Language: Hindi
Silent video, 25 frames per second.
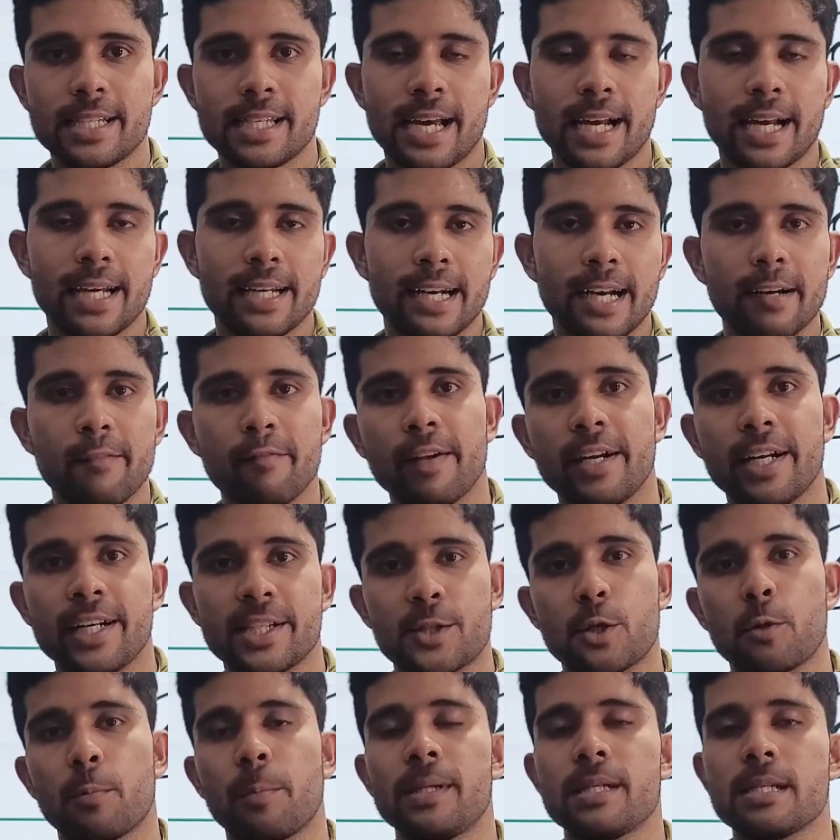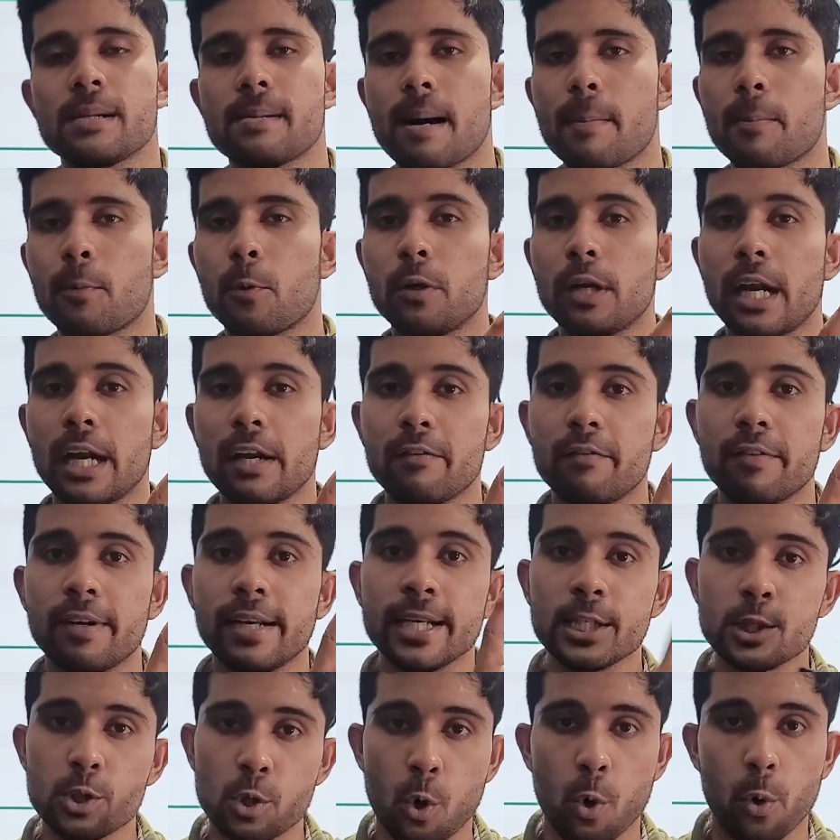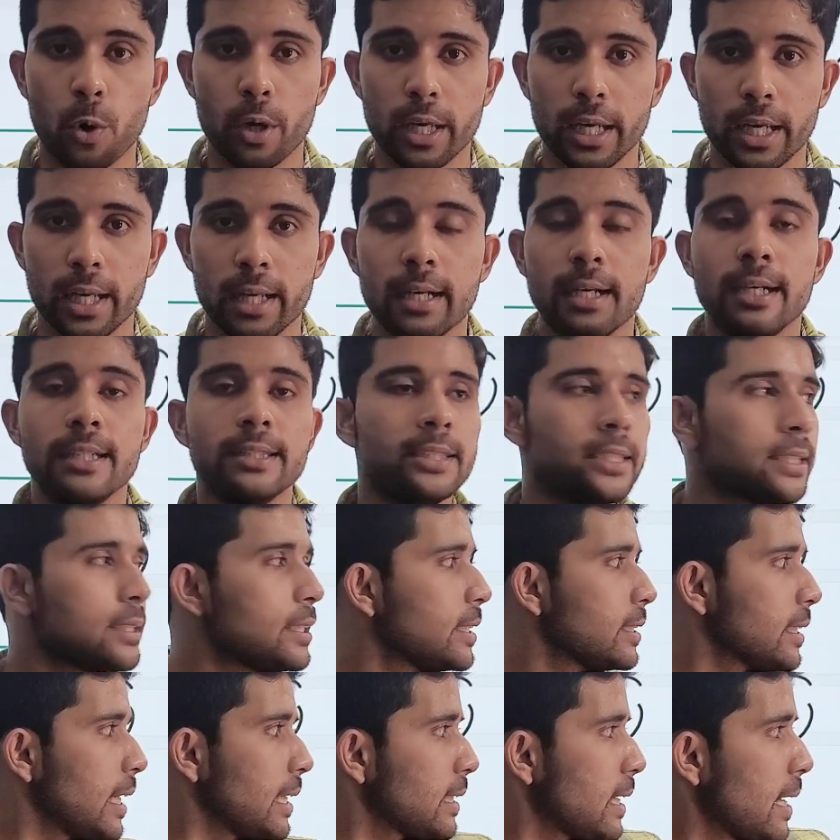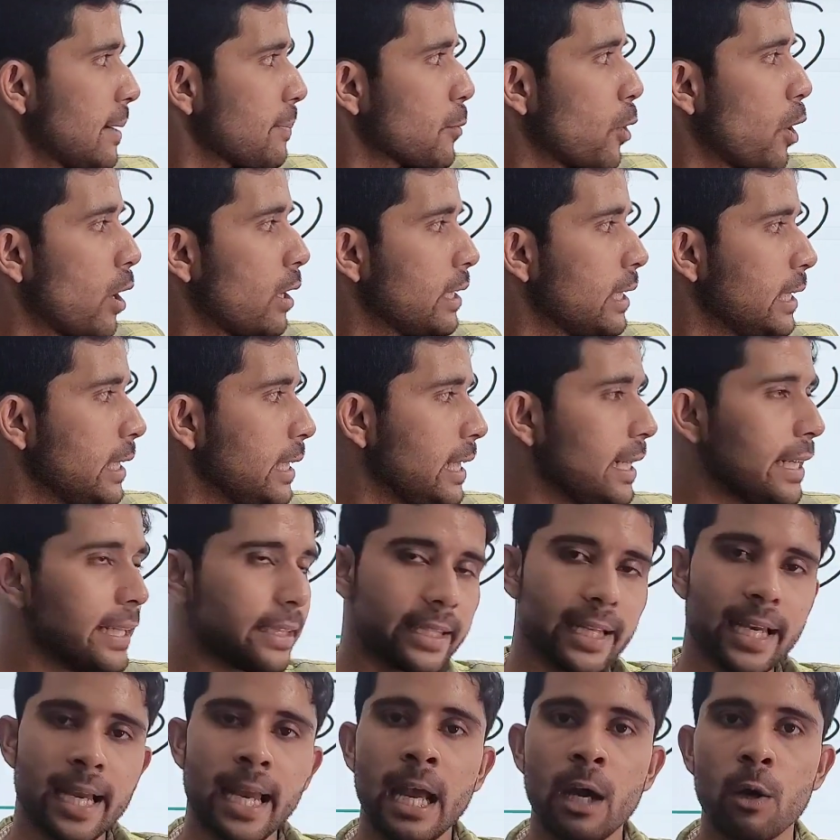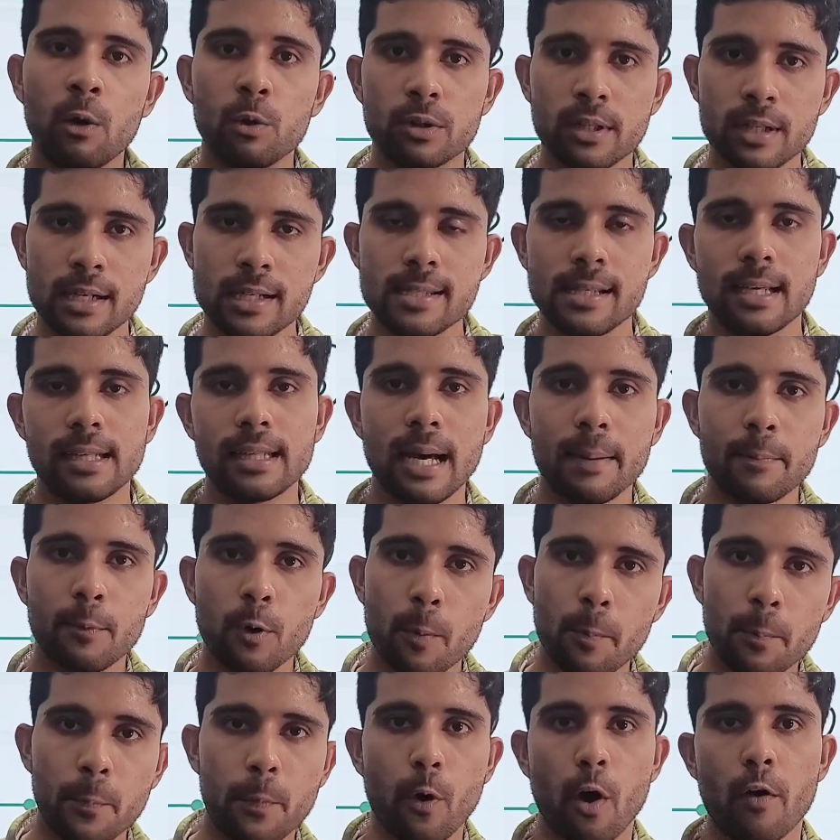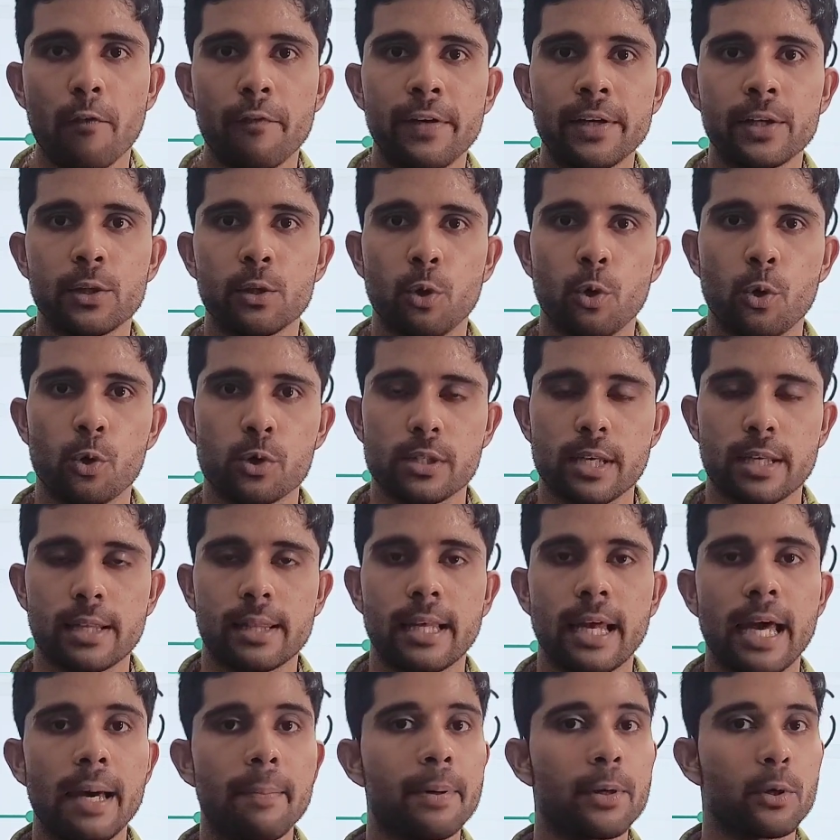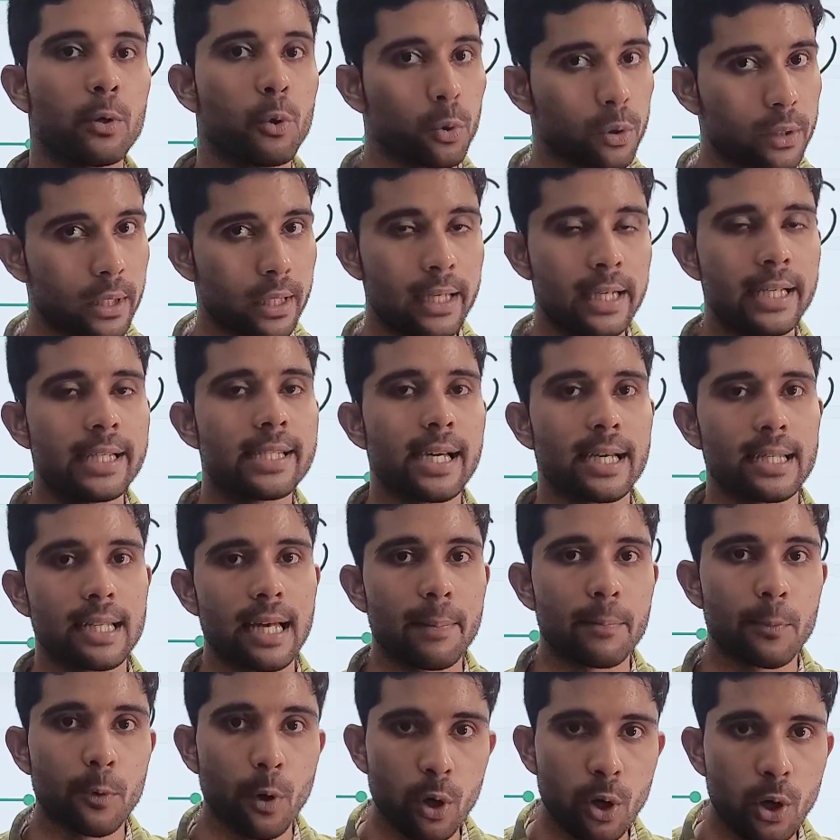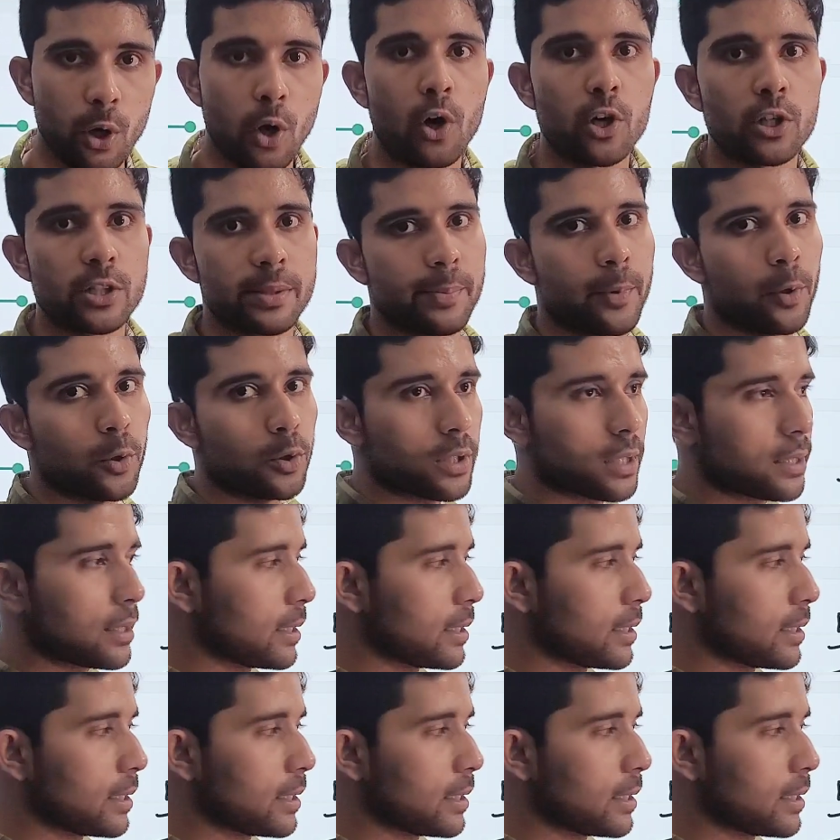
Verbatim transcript: किया जाएगा नेट विनिंग्स के ऊपर जब आपको नेट विनिंग्स होगी जितनी ज़्यादा आप क्वांटिटी लेते हैं उतना ज़्यादा आपको प्रॉफिट तो हो सकता है पर उतना ही ज़्यादा आपको लॉस भी हो